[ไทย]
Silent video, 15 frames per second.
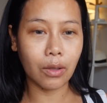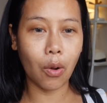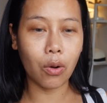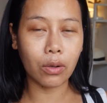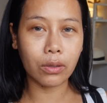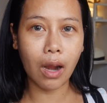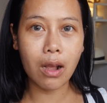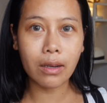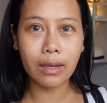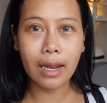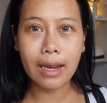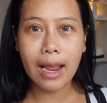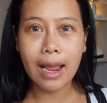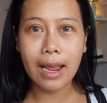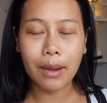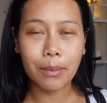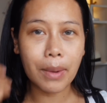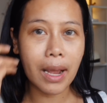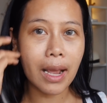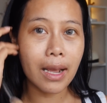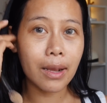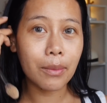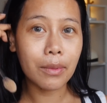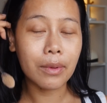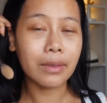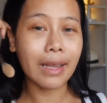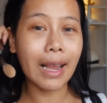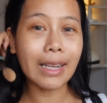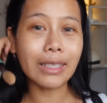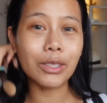ตกร่องแน่ๆมา
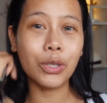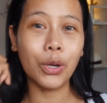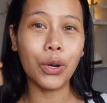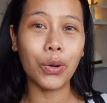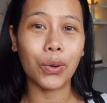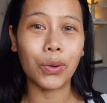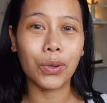เทคทู